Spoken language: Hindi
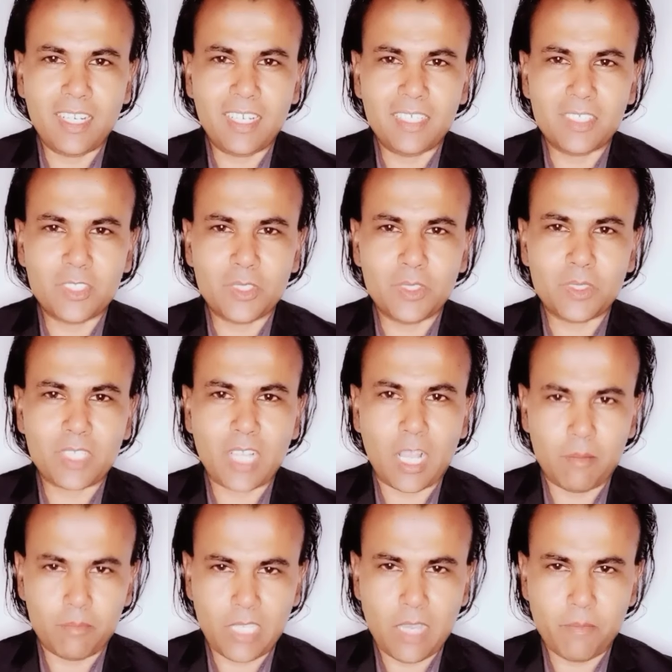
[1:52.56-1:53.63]
जो
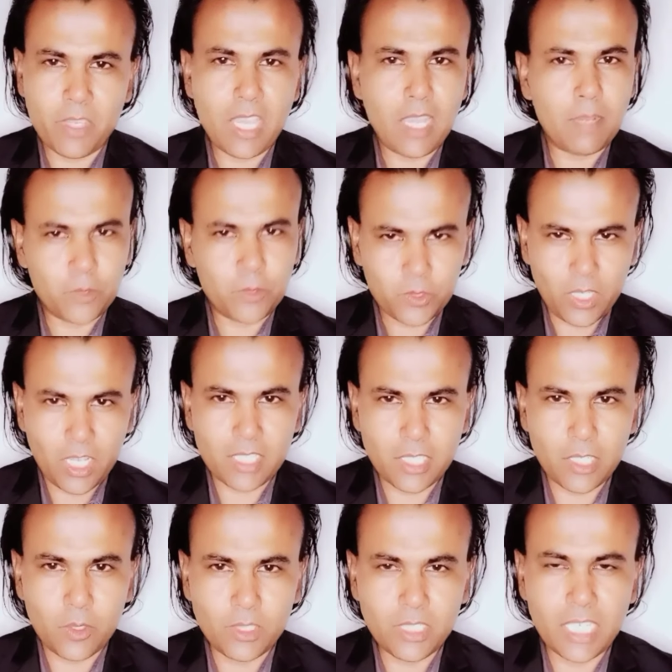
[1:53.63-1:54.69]
कामयाबियाँ आपको तो हासिल
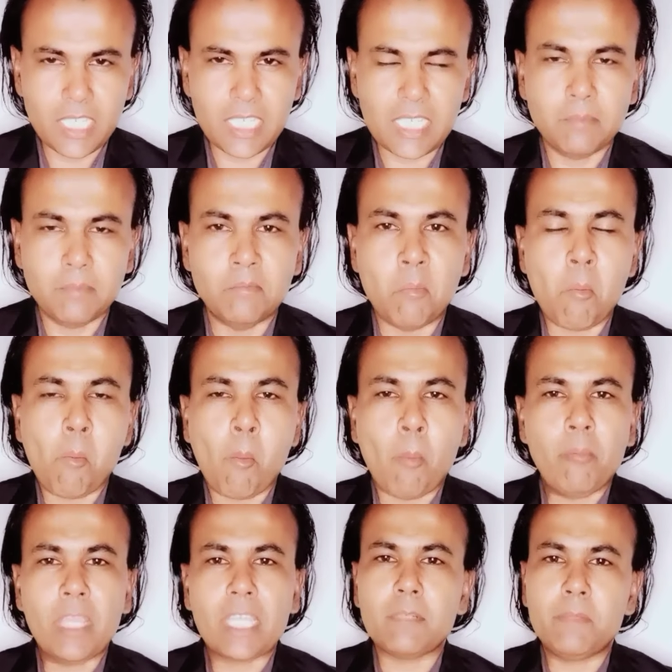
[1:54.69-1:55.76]
हो जाएंगी
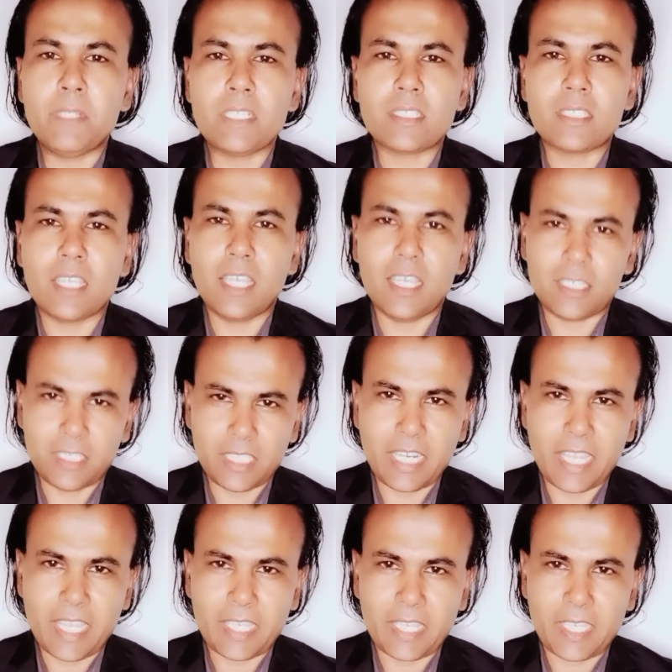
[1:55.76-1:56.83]
लेकिन फिर सेहत नहीं
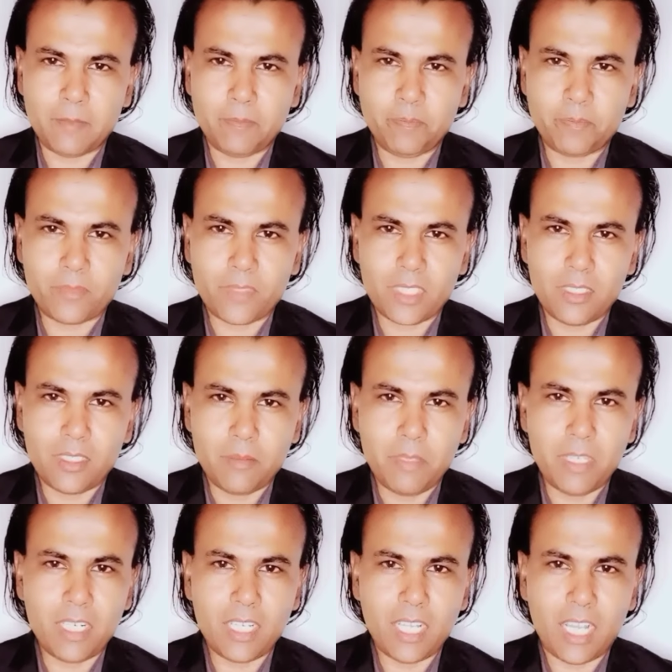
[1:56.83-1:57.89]
रहेगी
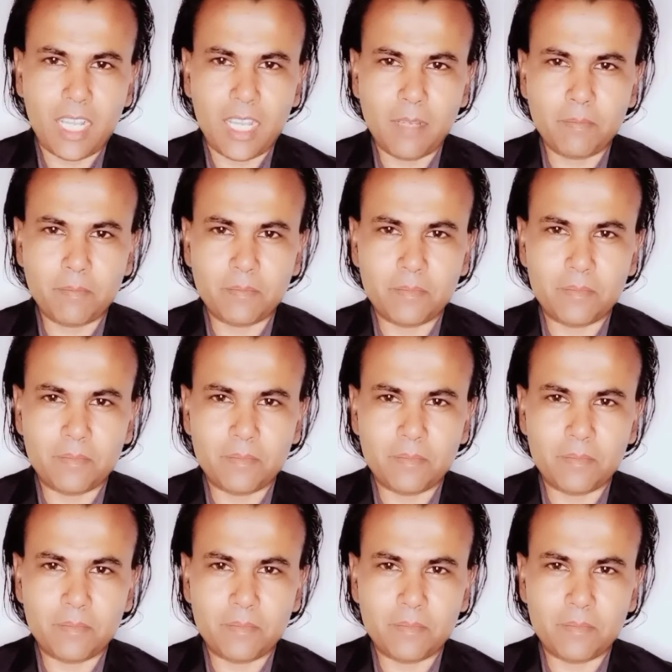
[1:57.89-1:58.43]
फिर आप